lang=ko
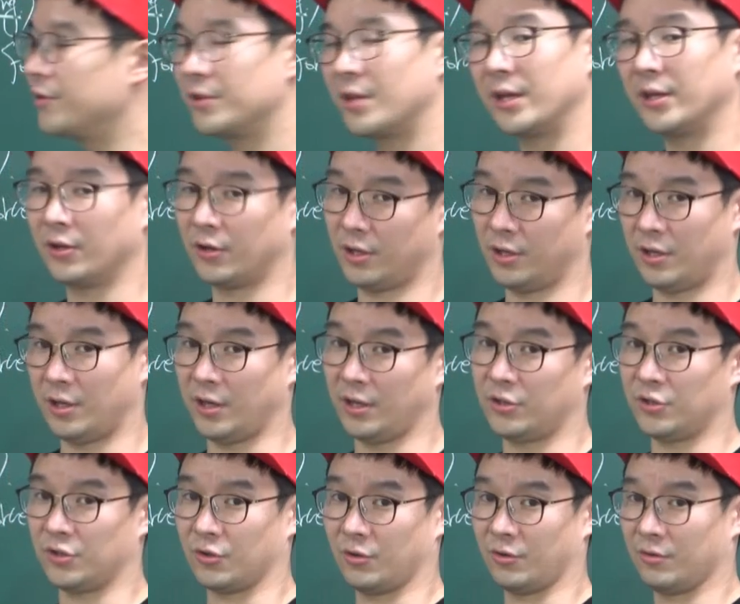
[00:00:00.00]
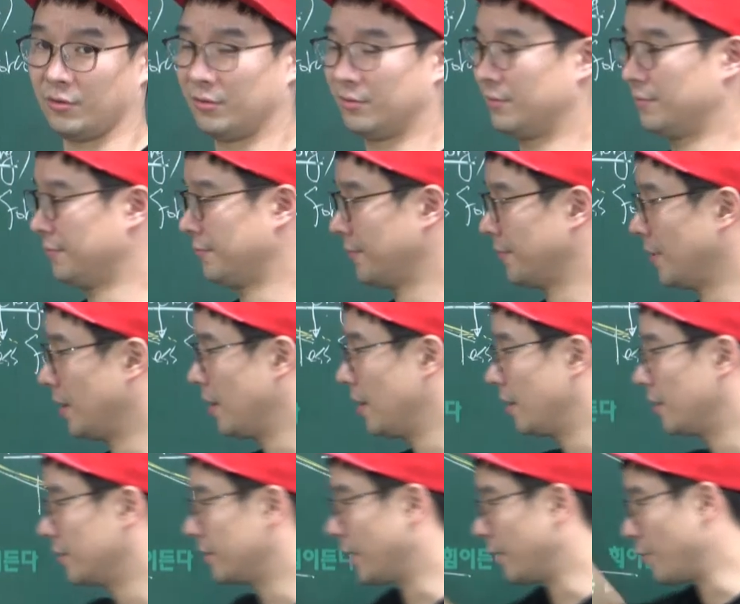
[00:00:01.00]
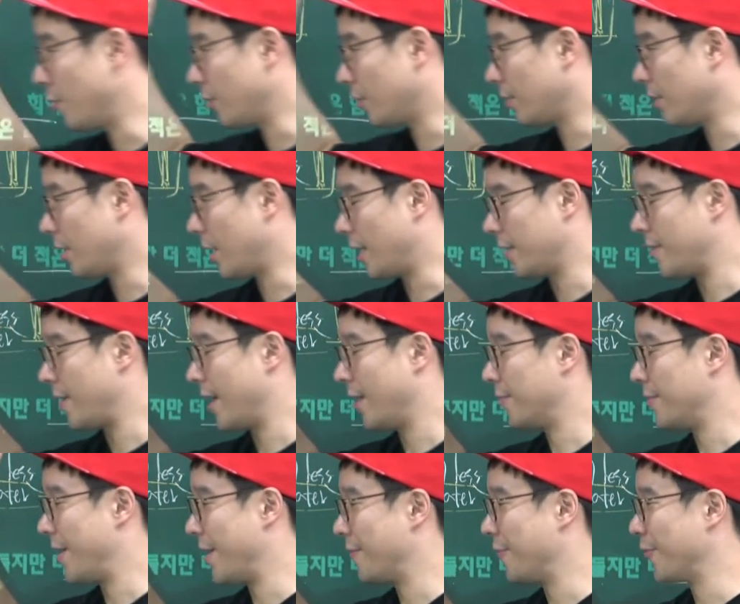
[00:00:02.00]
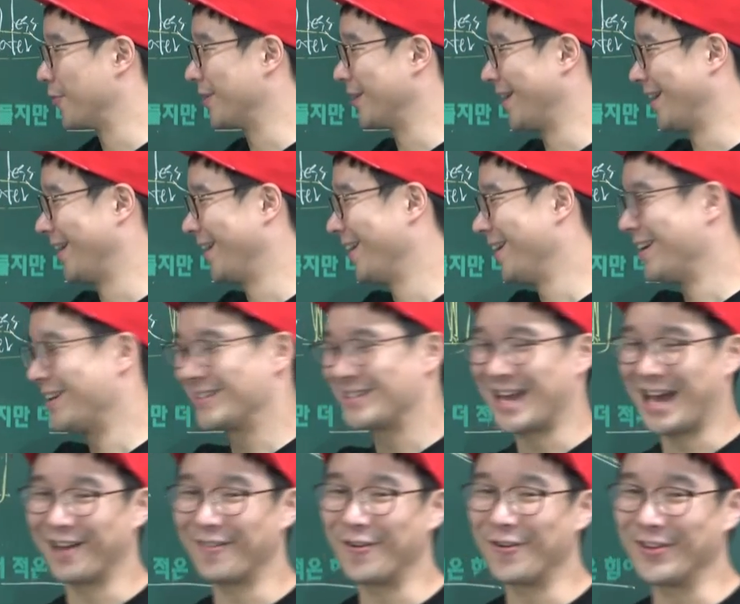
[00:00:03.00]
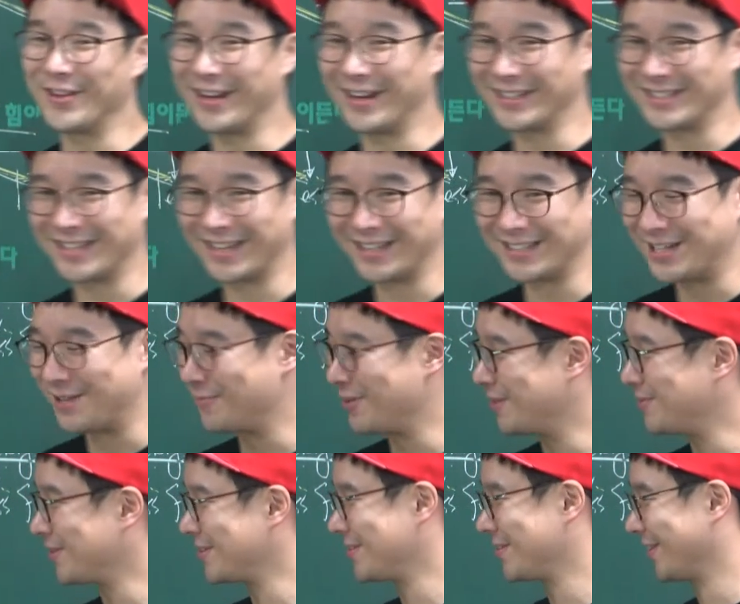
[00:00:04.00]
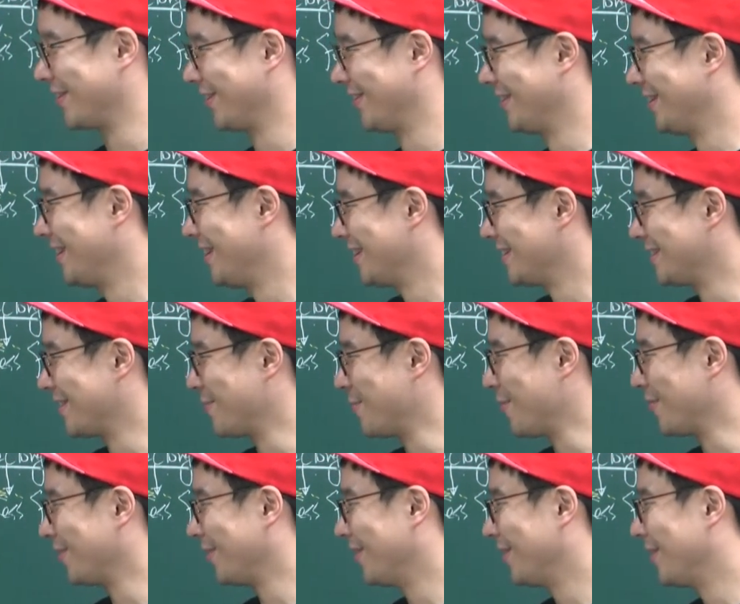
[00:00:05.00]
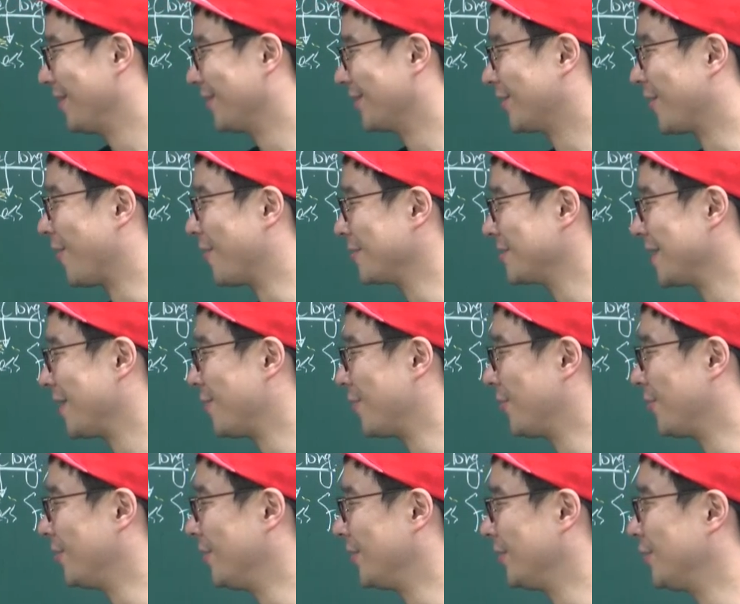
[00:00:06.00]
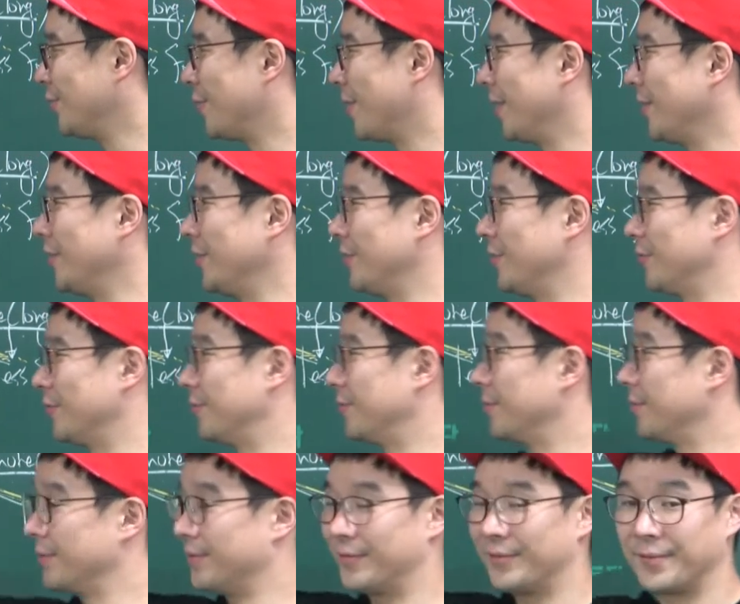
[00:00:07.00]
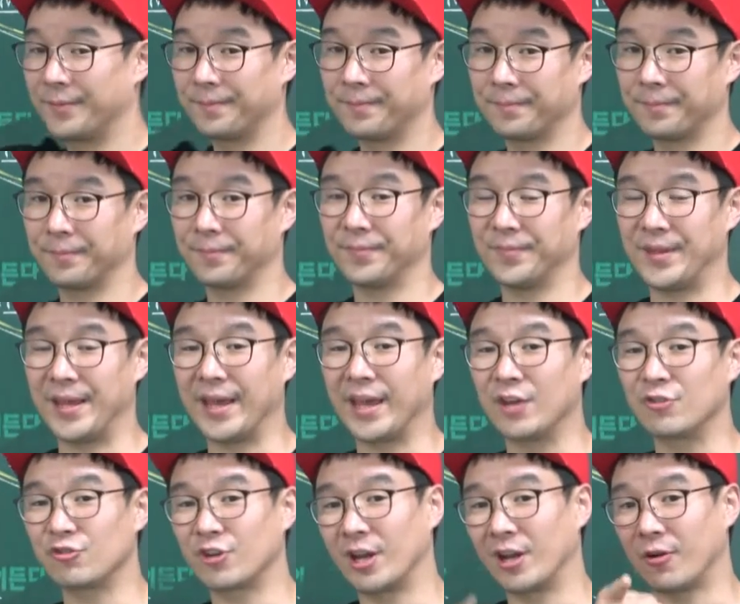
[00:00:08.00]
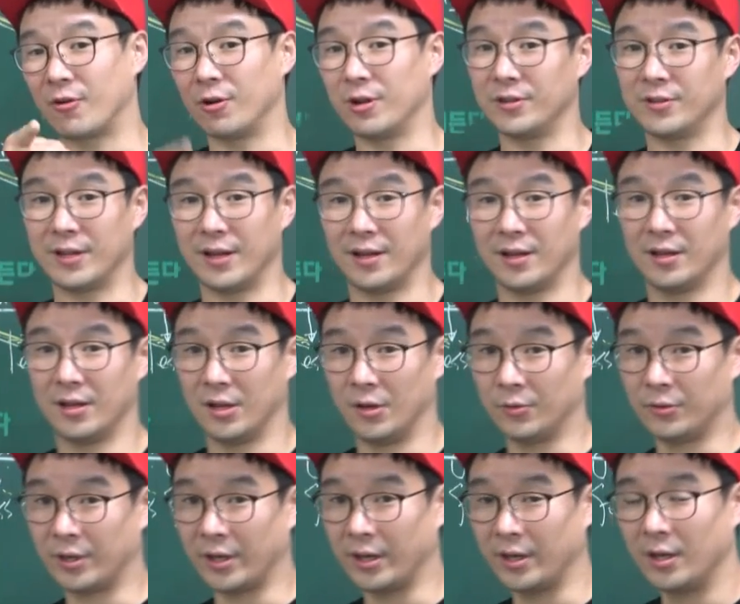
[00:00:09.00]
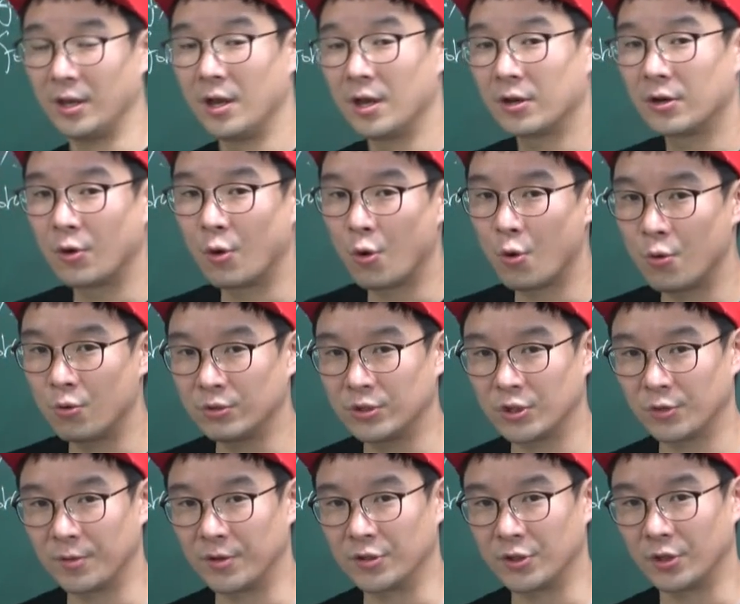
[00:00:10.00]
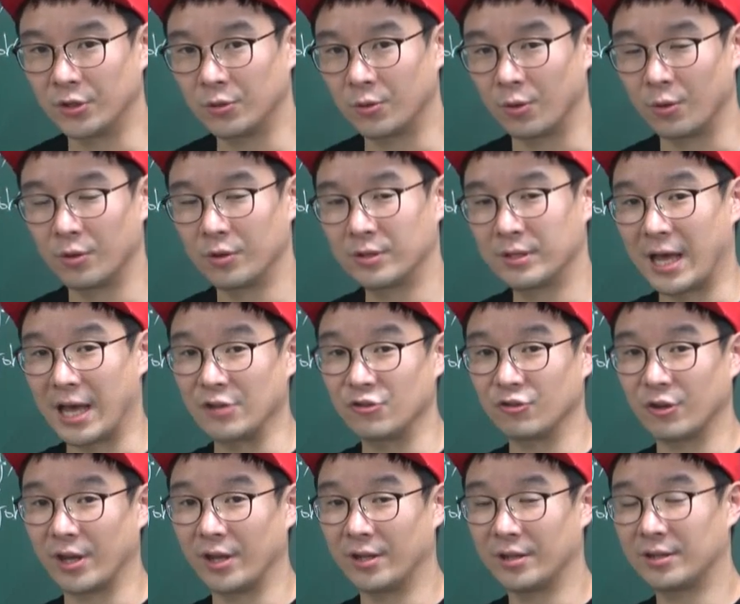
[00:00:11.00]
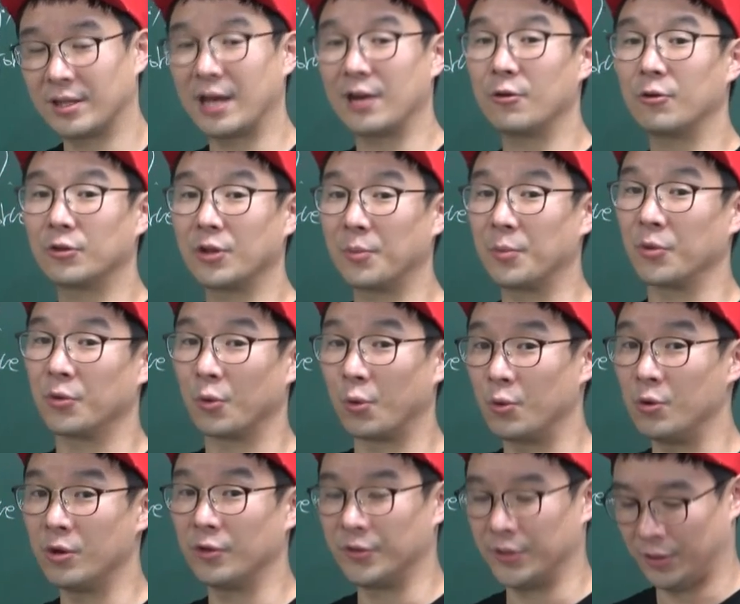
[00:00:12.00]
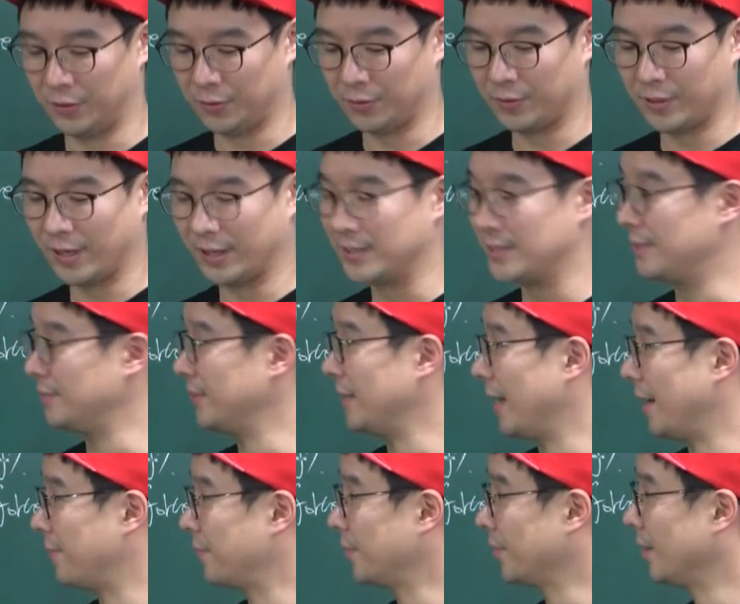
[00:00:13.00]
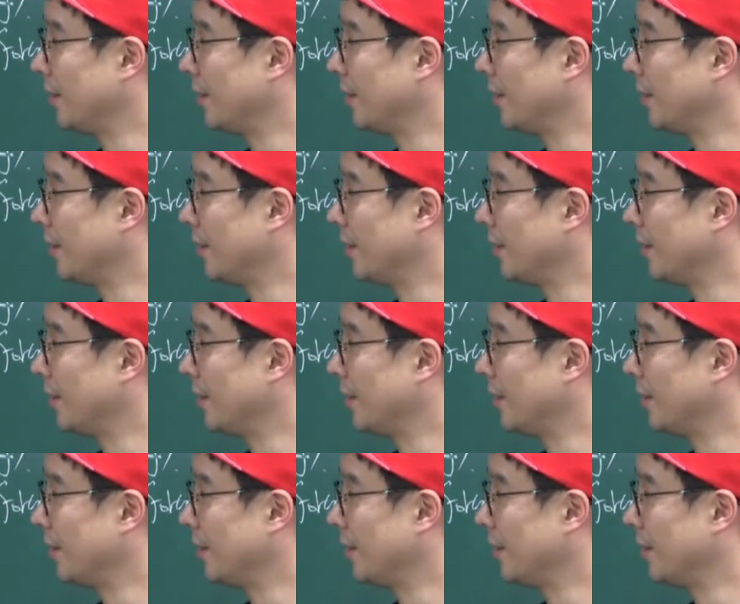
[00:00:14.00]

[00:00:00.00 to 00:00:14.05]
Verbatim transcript: 든다 이렇게 되겠죠. 내목, 아, 내, 내목이래. 4번이랑 제가 제목 합쳤어요. 제목, 경사면을 이용하는 이유. 네 개 중에 하나 걸린다. 오케이? 그리고 호응 지으면 저희 또 나중에 다른 것도 한번 올려드리도록 하겠습니다.